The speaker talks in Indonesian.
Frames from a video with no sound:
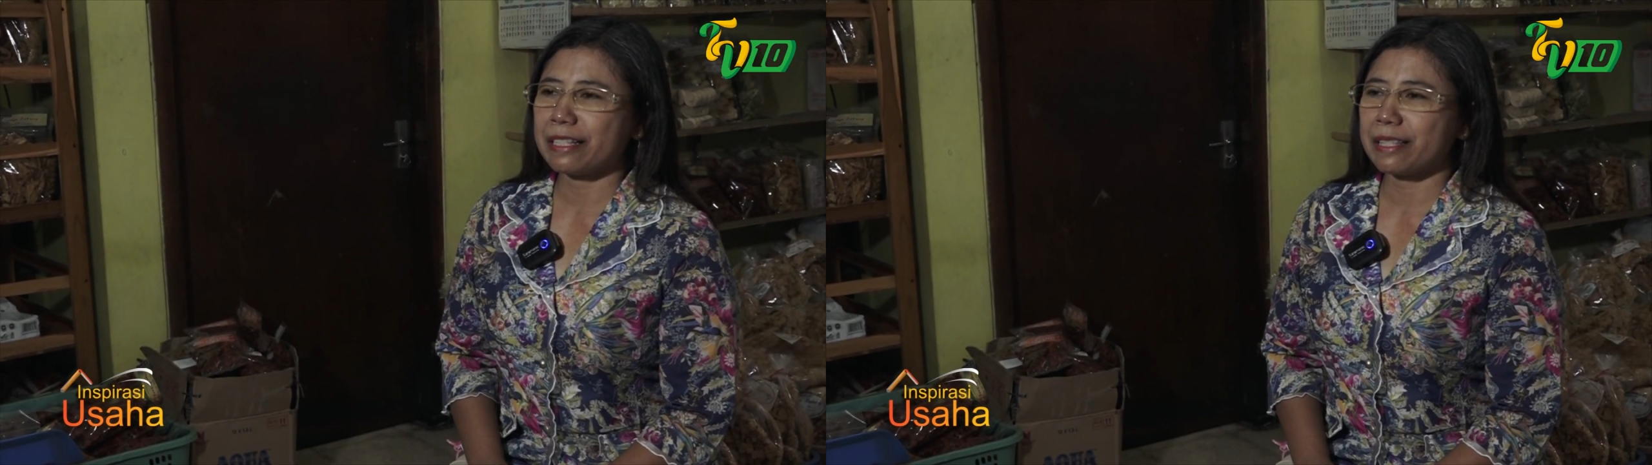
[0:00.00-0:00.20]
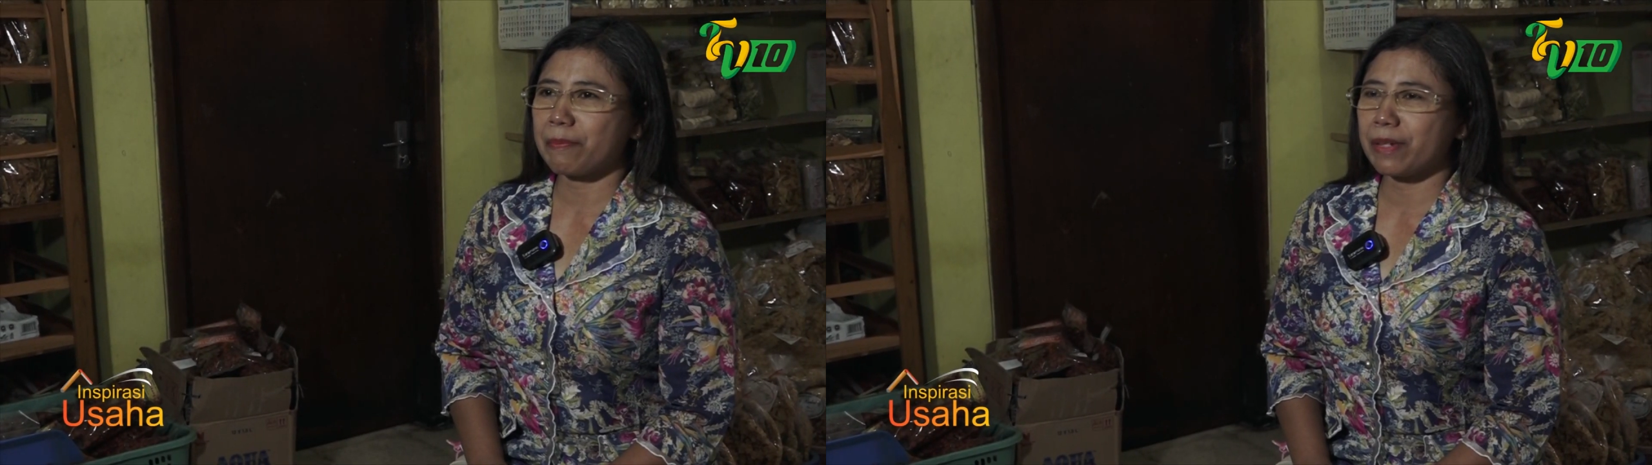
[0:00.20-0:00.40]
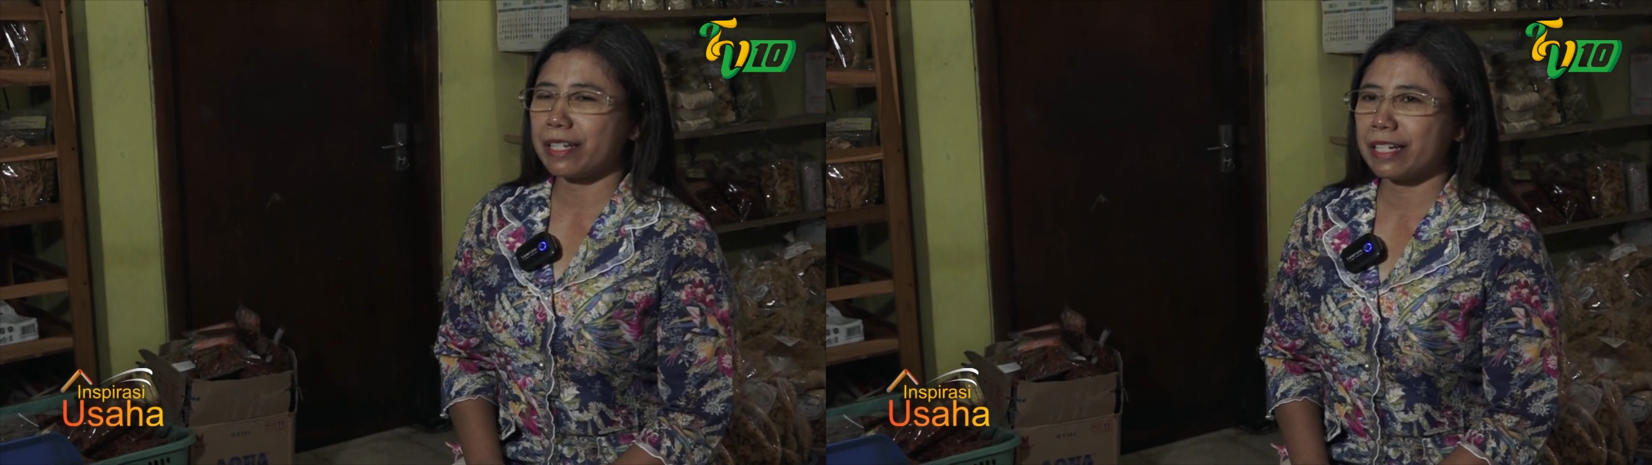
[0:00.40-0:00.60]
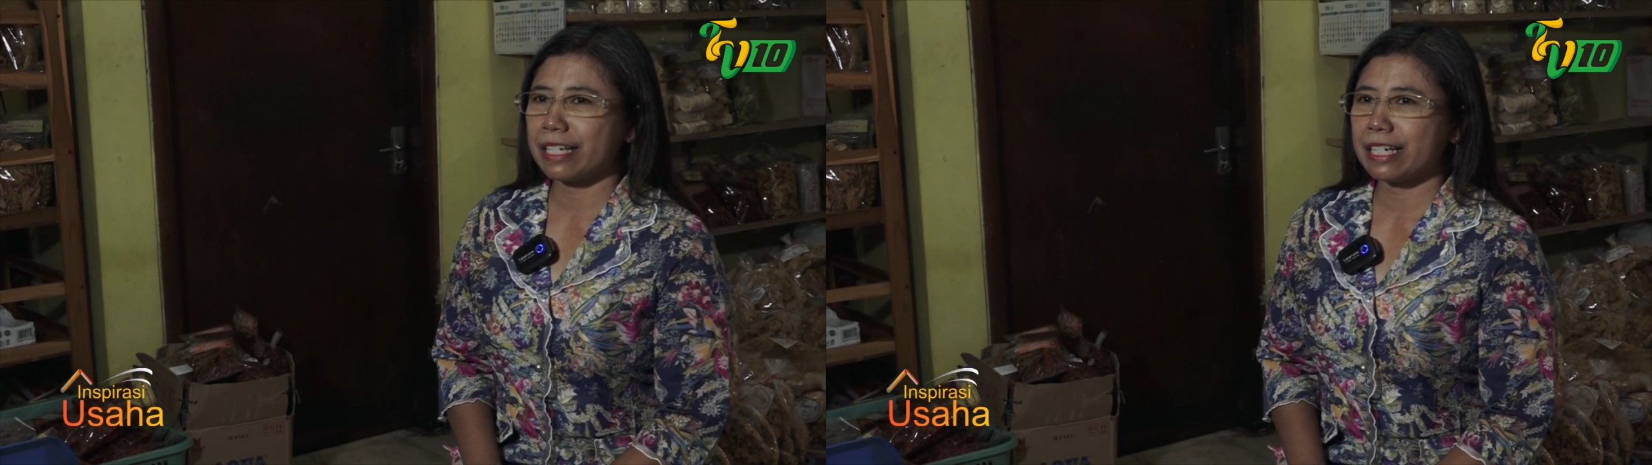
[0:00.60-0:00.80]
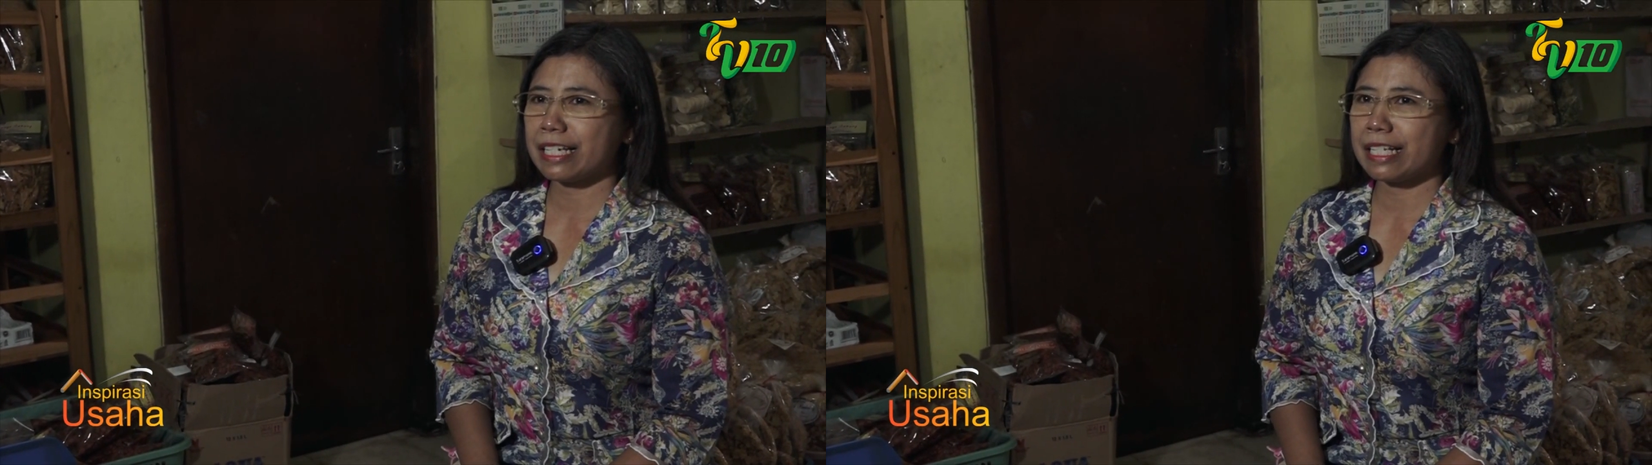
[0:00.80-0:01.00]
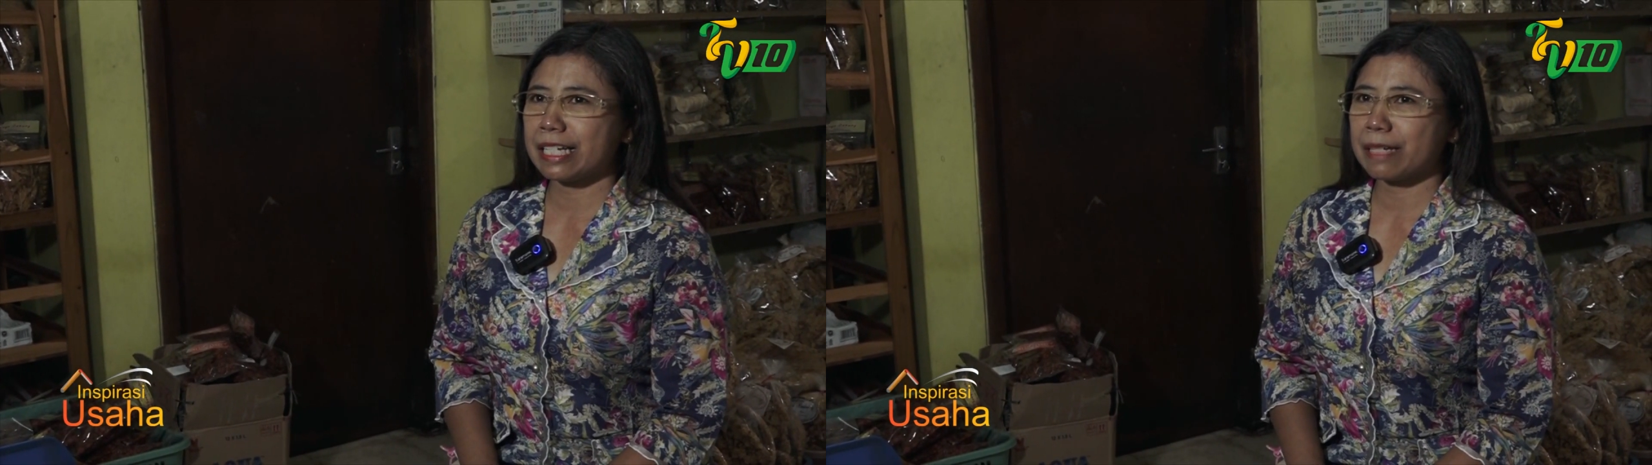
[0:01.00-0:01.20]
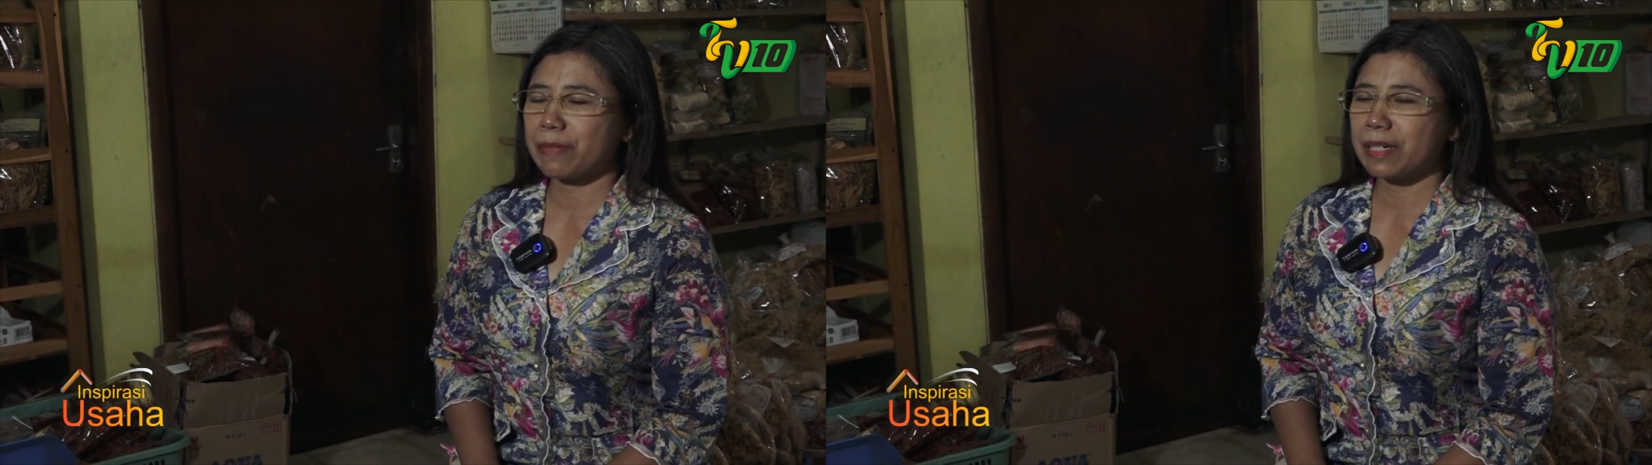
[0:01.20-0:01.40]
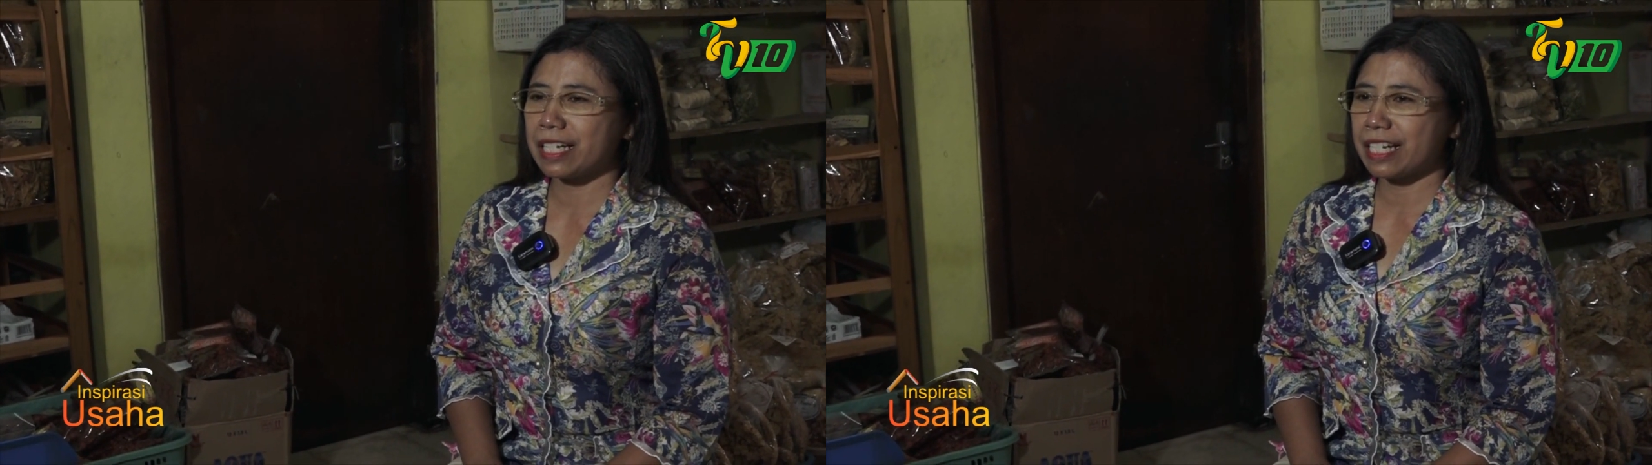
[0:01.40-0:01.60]
Intep ini
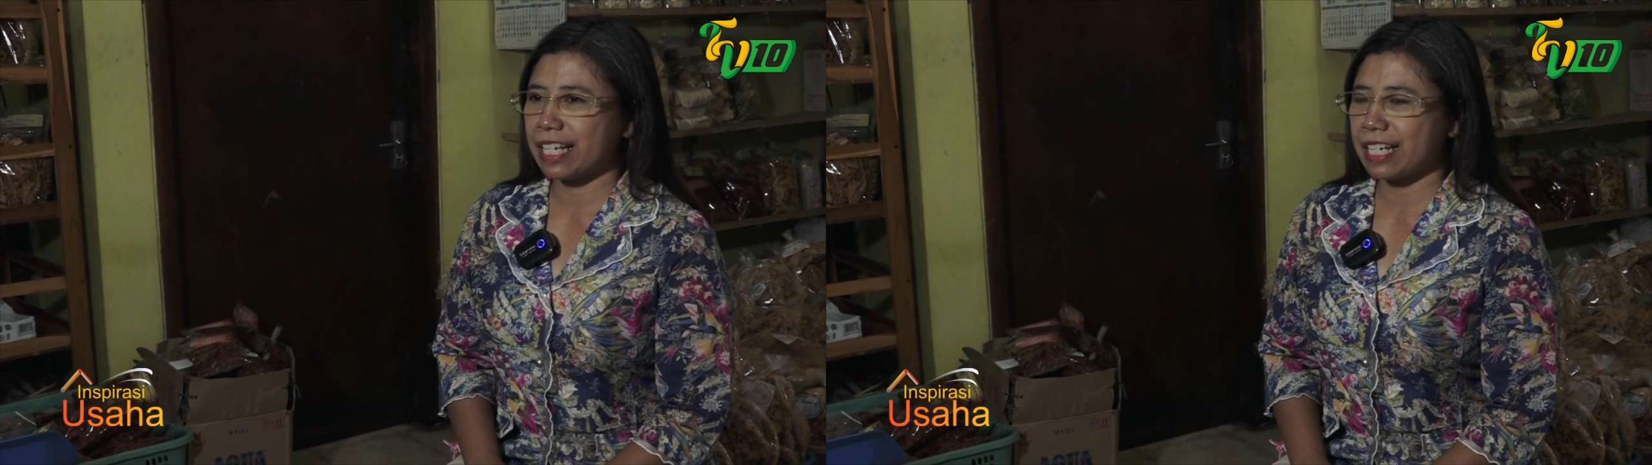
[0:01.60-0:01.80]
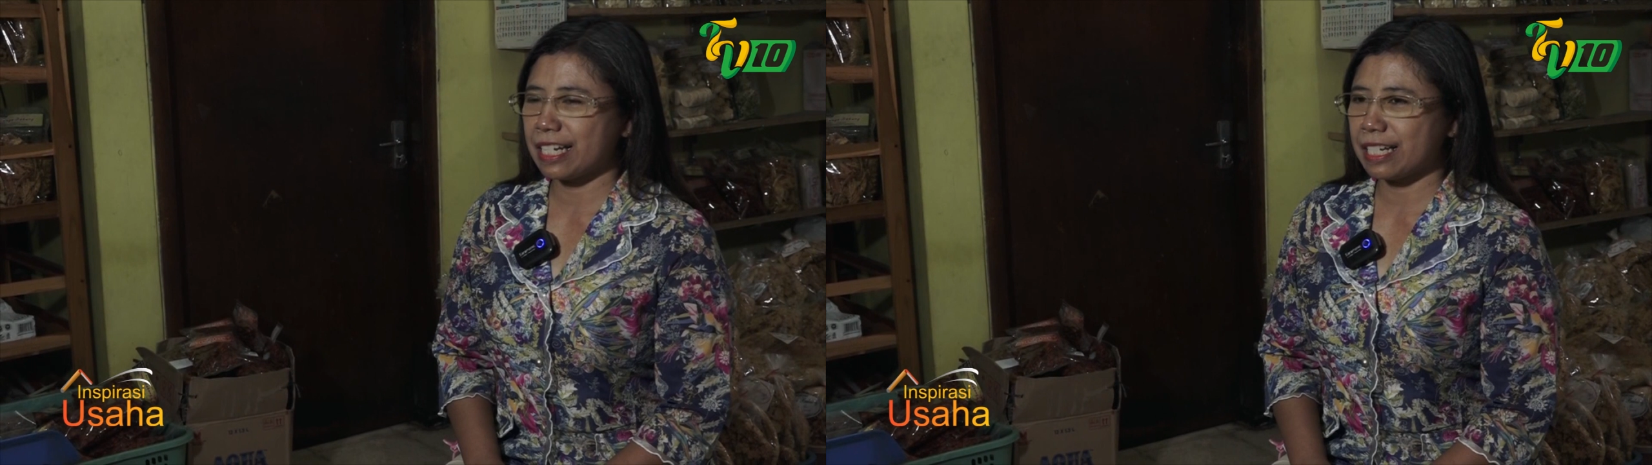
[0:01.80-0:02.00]
sebenarnya